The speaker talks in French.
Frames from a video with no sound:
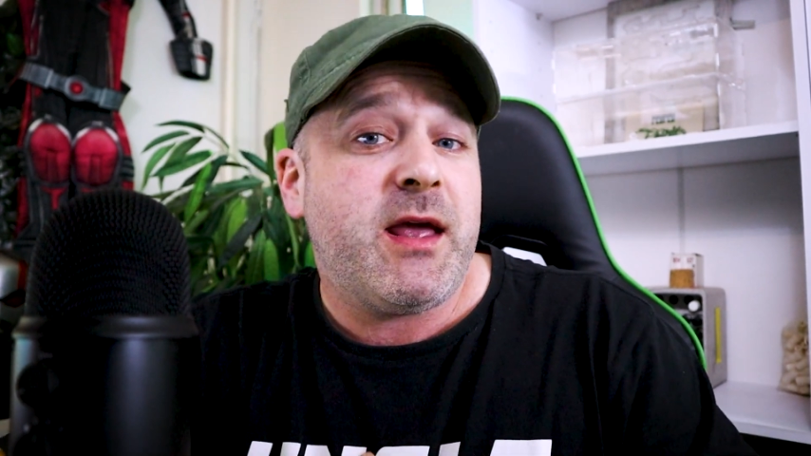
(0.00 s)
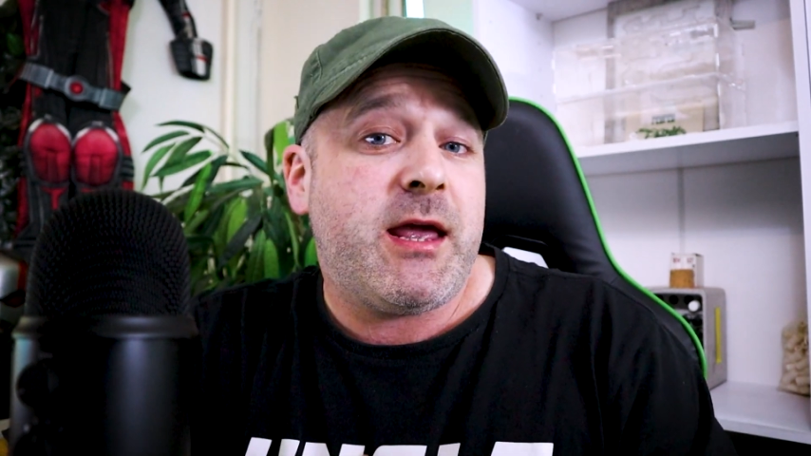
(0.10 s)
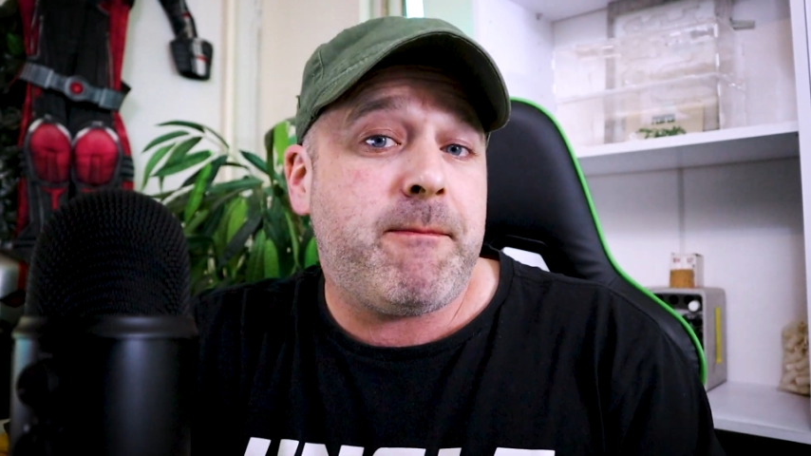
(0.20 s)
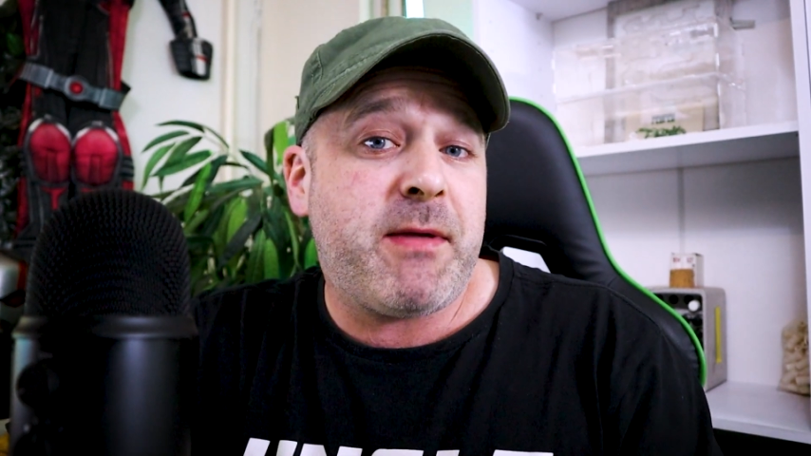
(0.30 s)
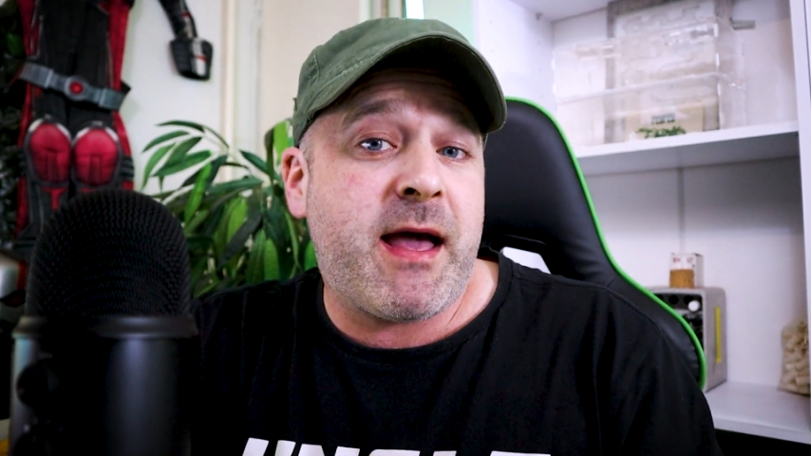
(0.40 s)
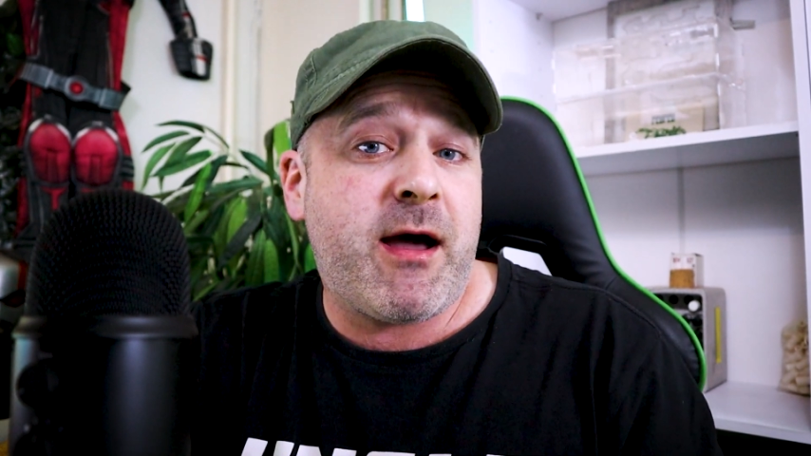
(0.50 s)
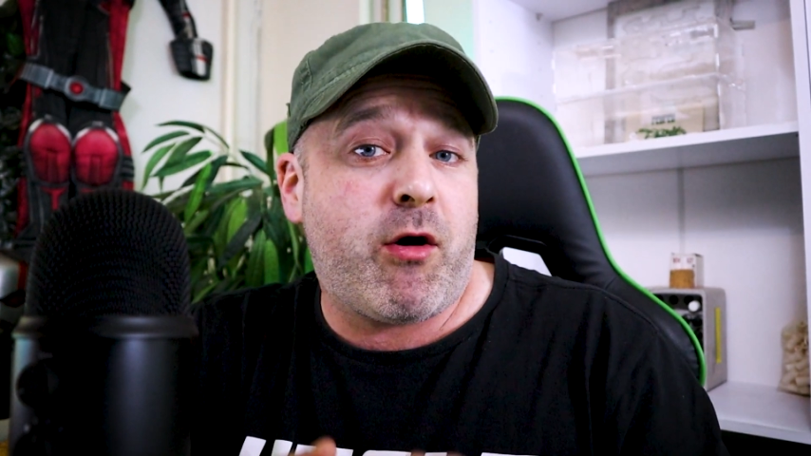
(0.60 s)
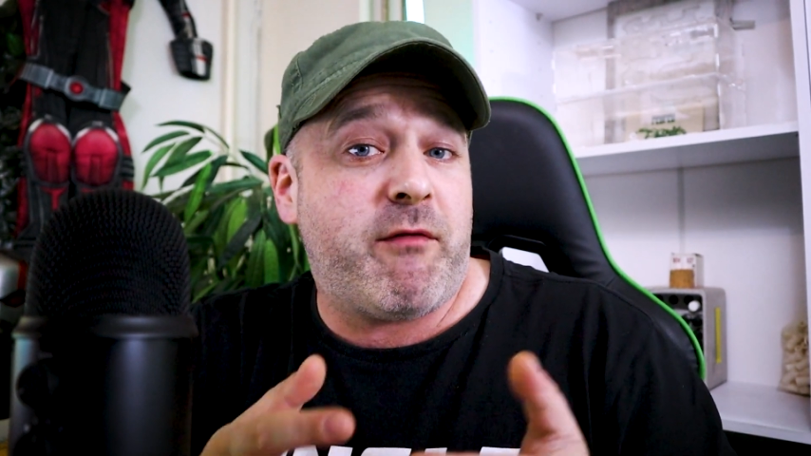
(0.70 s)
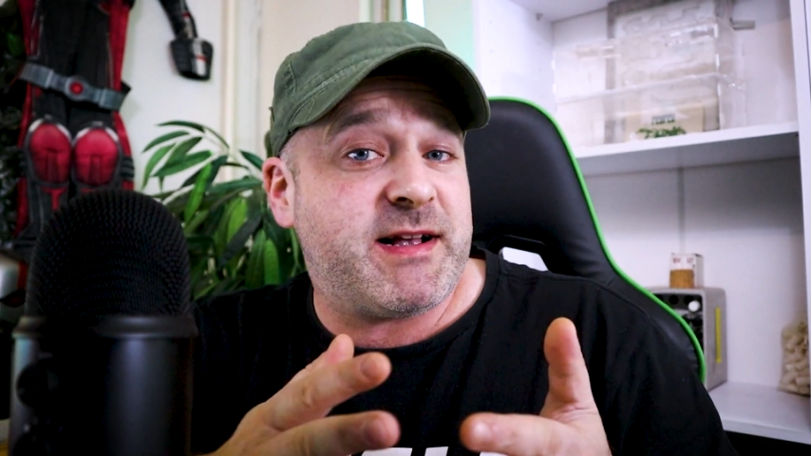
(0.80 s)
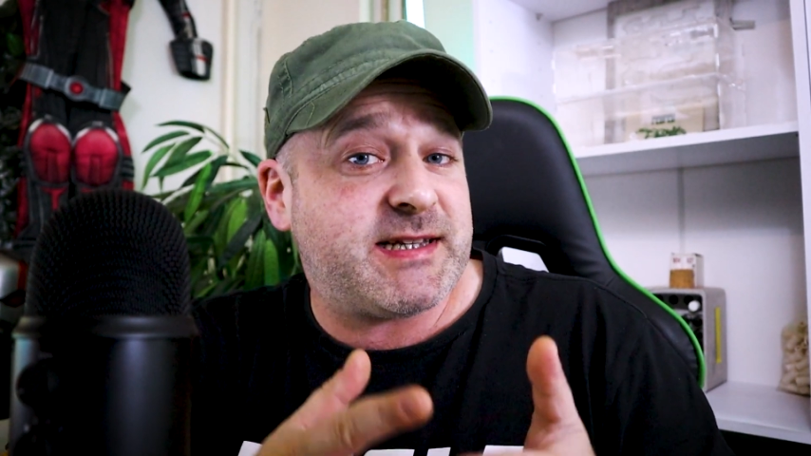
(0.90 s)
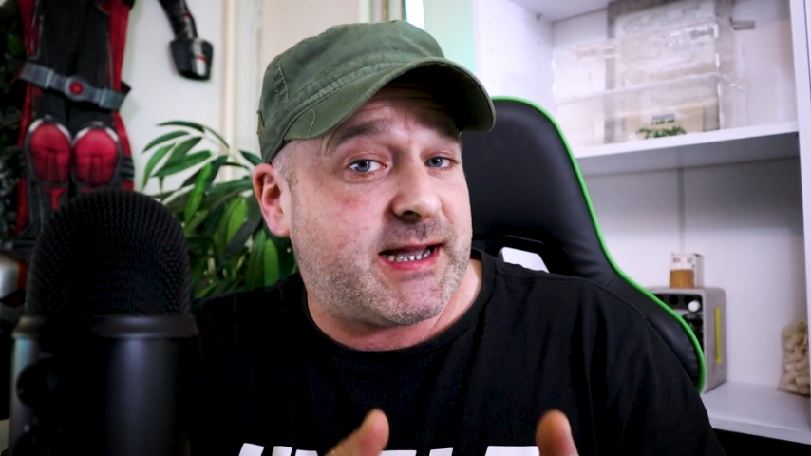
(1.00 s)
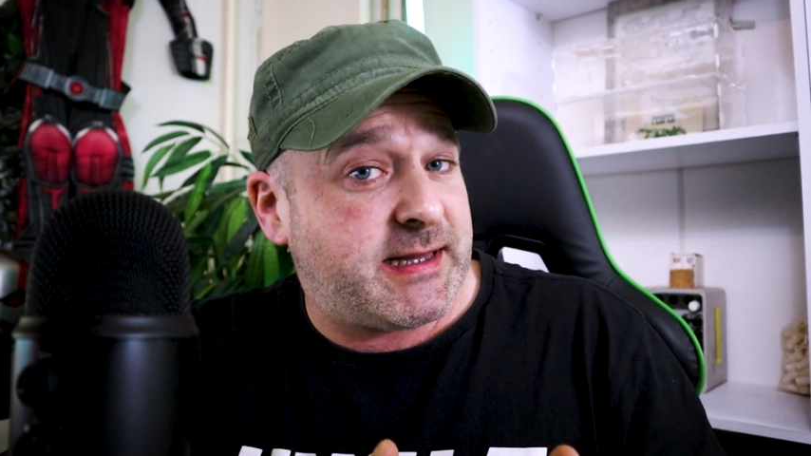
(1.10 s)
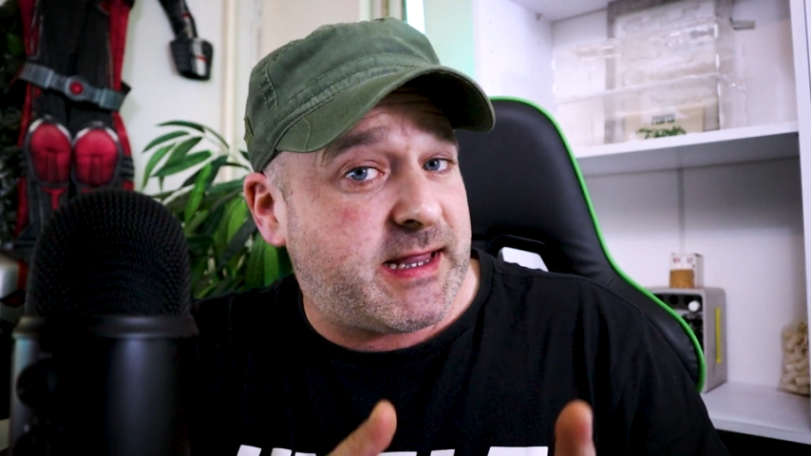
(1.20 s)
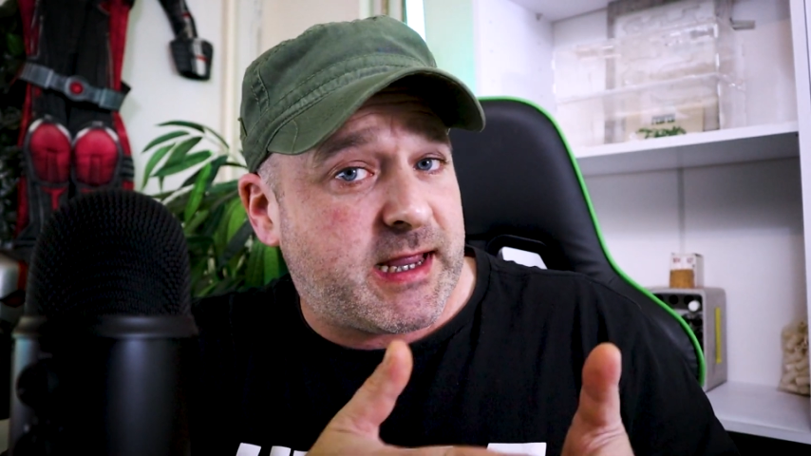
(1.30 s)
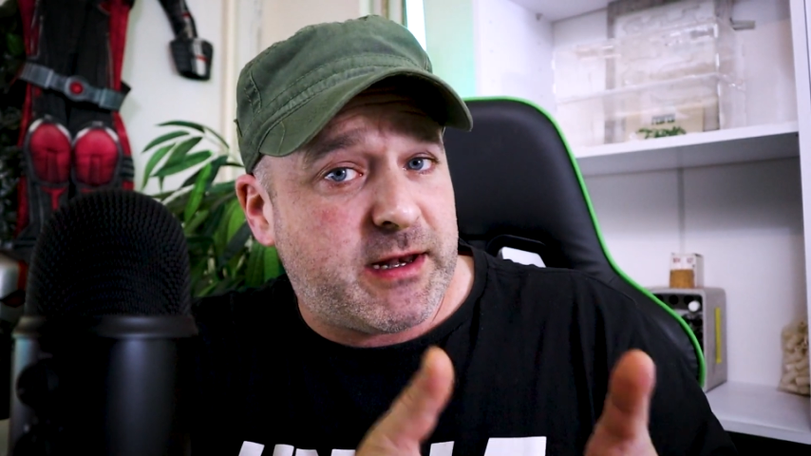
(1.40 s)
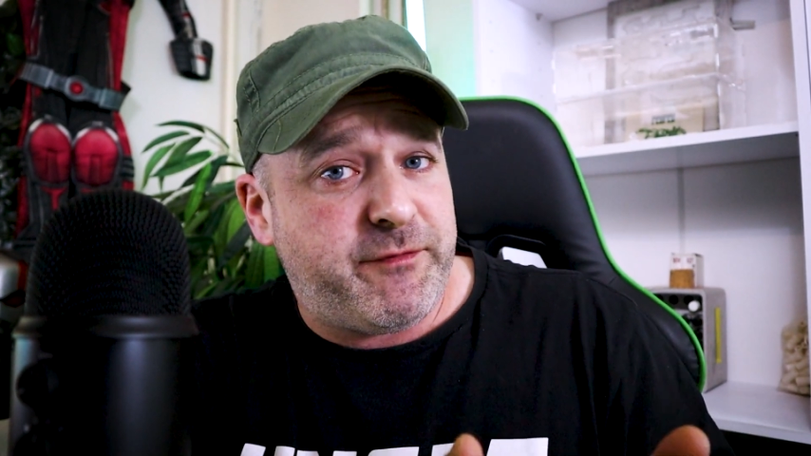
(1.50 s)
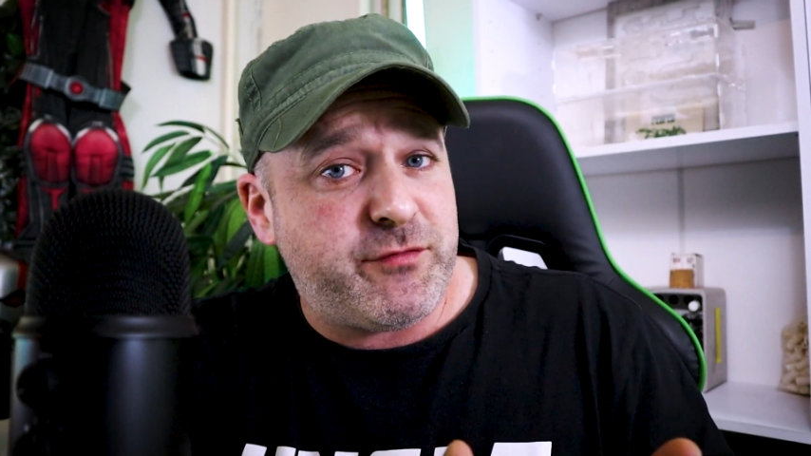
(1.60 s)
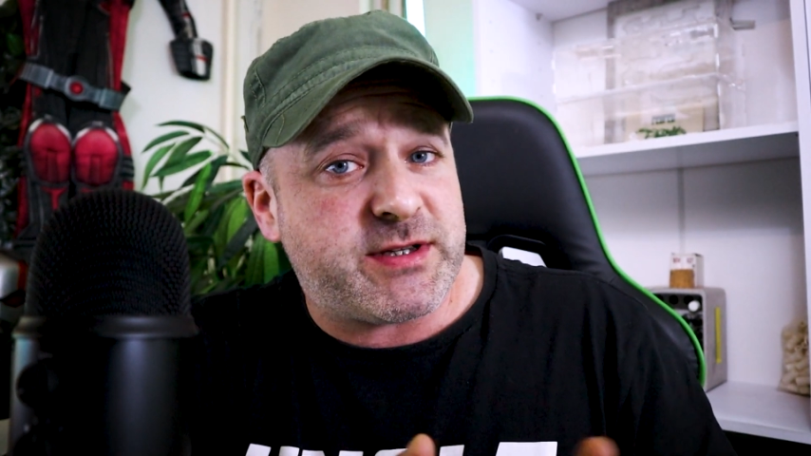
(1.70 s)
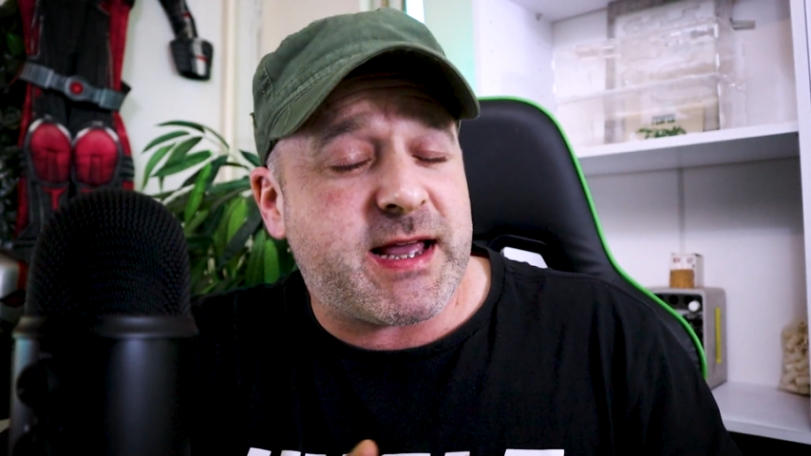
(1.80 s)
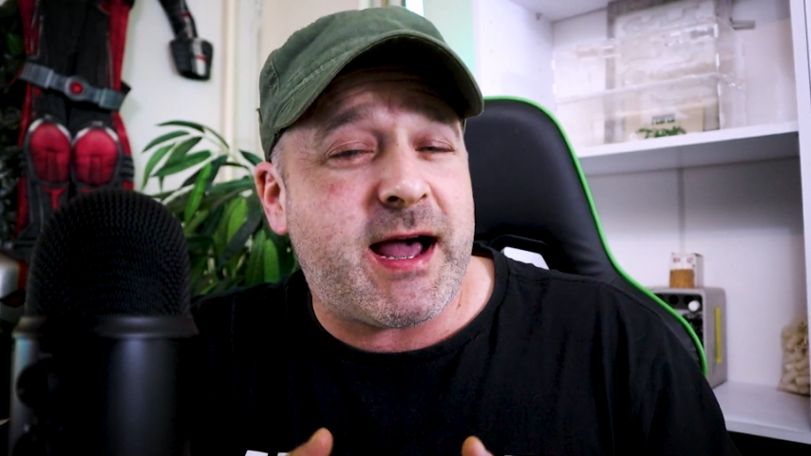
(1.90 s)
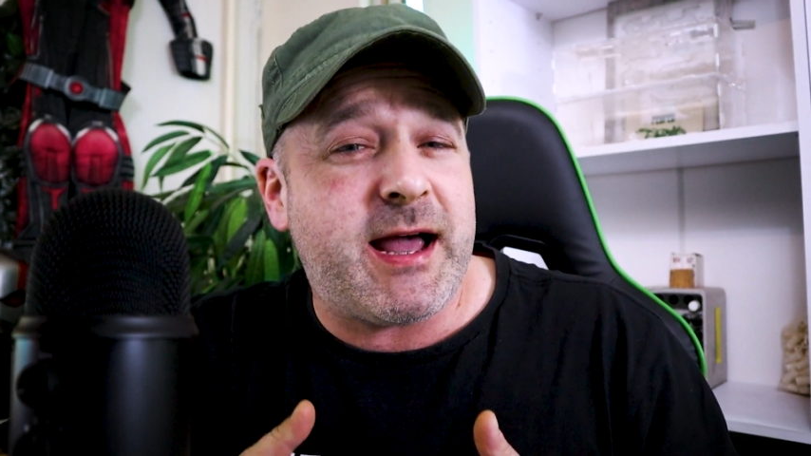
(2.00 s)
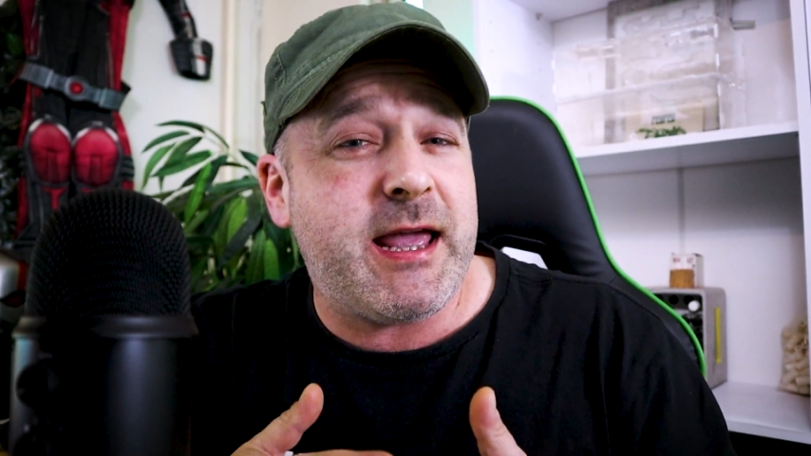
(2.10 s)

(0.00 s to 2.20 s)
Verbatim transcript: eh bien on va s'arrêter avec les fusca